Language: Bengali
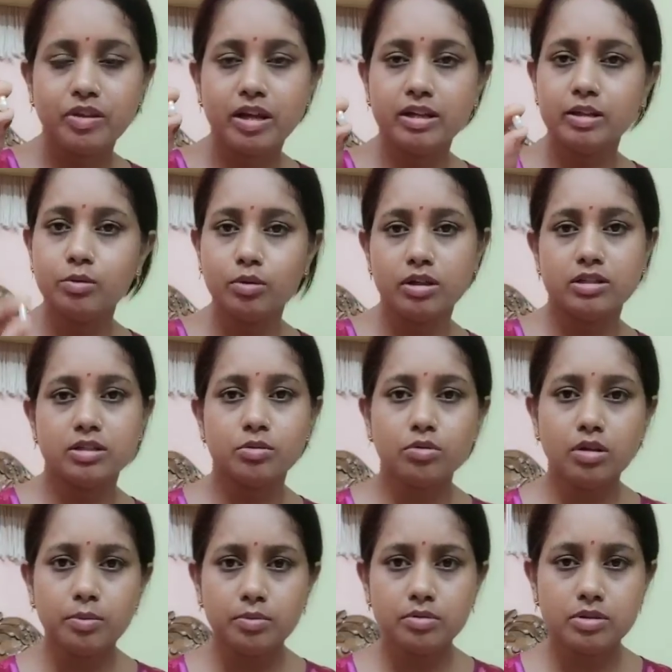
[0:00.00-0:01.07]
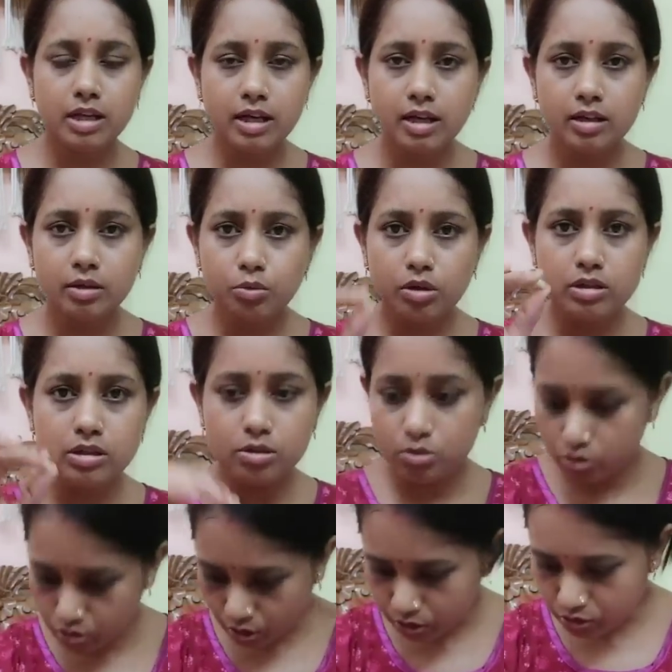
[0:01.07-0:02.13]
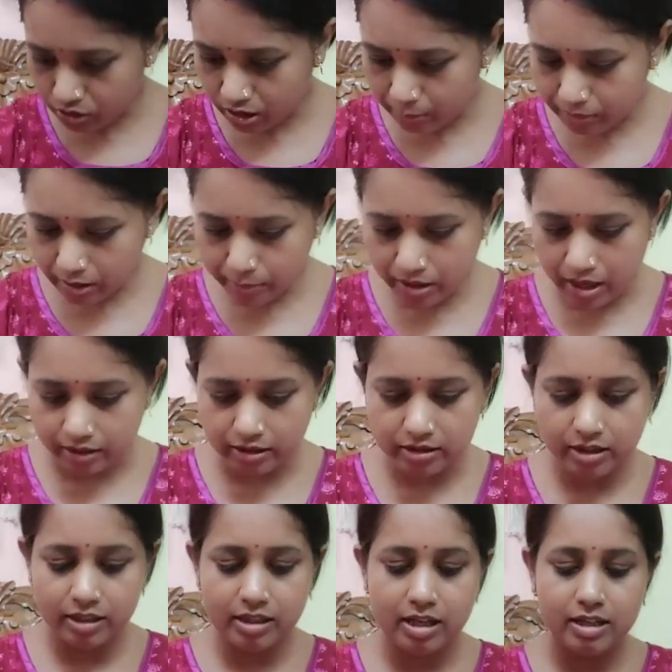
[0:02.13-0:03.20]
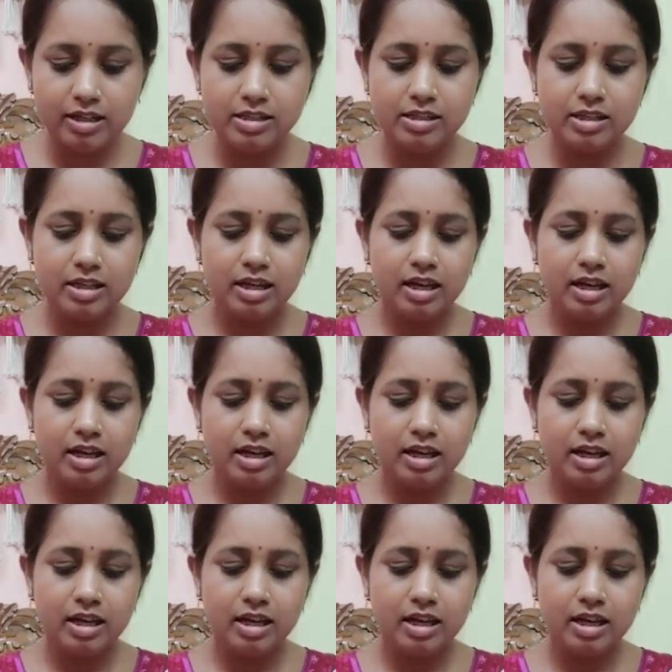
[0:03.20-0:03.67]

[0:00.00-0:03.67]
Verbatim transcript: এটা তুলেছে তুলে যেই তুলেছে সঙ্গে সঙ্গে আমি আমার আংটির দিকে তাকিয়েছি